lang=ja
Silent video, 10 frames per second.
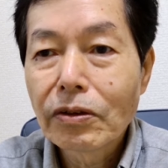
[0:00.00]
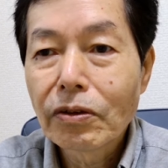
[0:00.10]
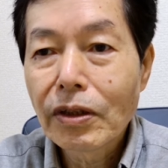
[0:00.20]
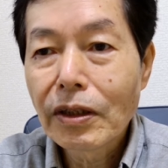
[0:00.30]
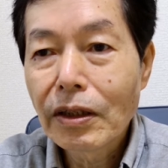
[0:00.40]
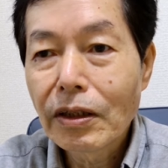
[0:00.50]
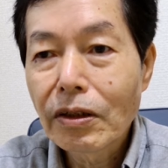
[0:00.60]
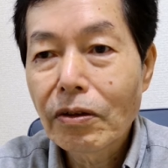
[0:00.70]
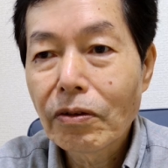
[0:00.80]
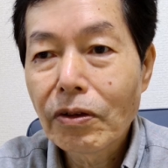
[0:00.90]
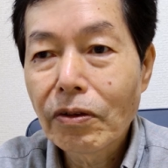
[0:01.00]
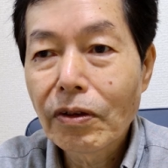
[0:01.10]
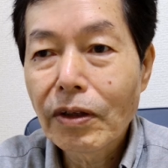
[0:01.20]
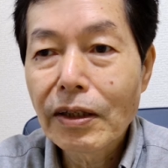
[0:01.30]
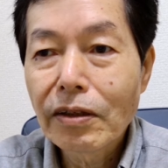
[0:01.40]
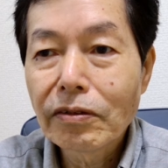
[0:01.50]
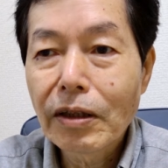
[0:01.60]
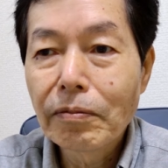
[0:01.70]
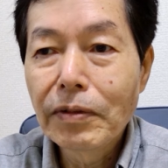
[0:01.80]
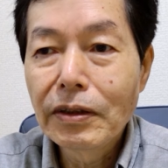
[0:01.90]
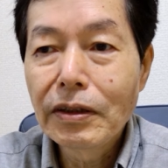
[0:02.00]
それでこれを逃れるため